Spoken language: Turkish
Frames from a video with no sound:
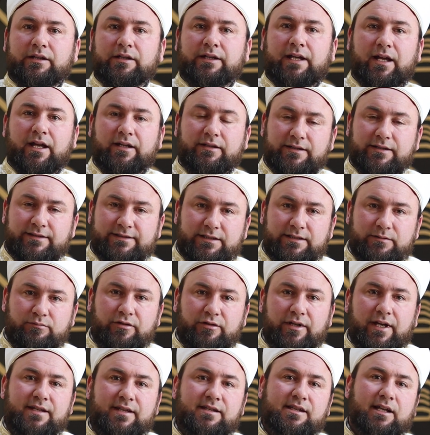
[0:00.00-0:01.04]
kendisi
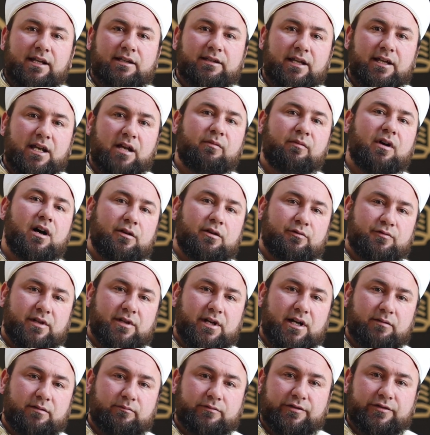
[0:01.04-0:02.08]
bu eziyetlere maruz
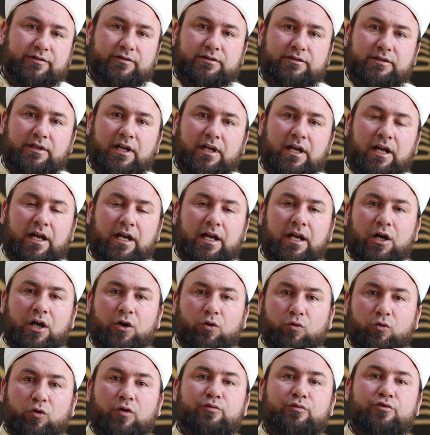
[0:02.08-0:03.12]
kalmış.
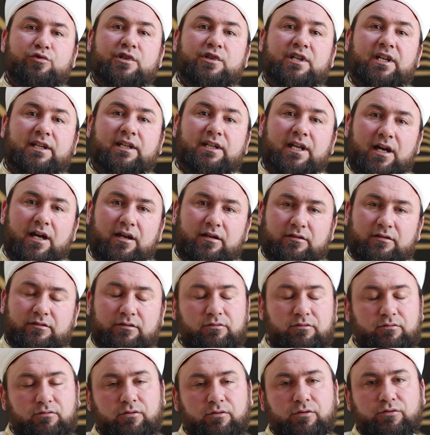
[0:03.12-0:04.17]
O müşrikler
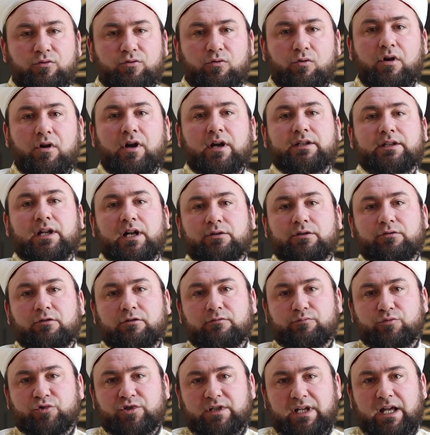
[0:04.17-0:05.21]
onu o kadar
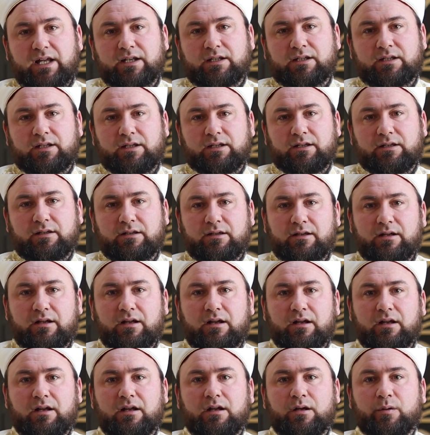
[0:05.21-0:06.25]
dövmüşler ki
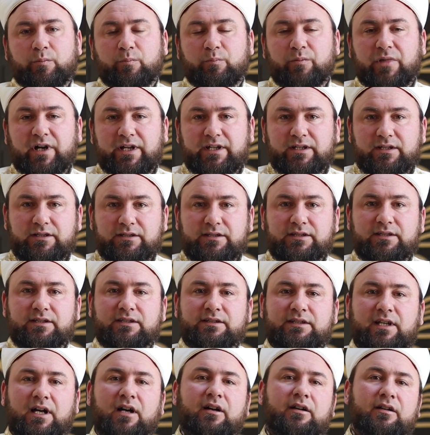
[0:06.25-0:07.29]

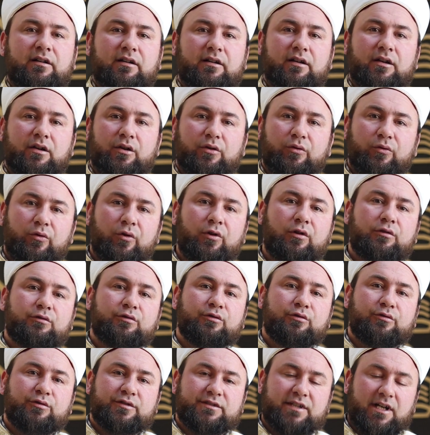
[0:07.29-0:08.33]
bayıldığında
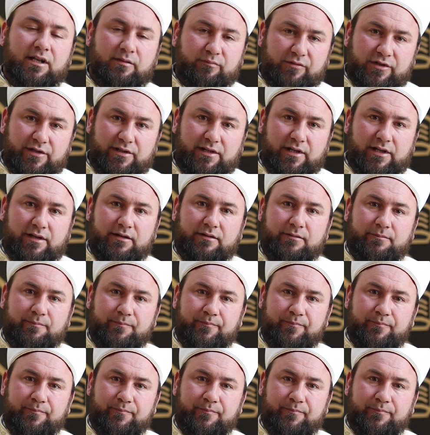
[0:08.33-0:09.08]
öldüğünü sanmışlar.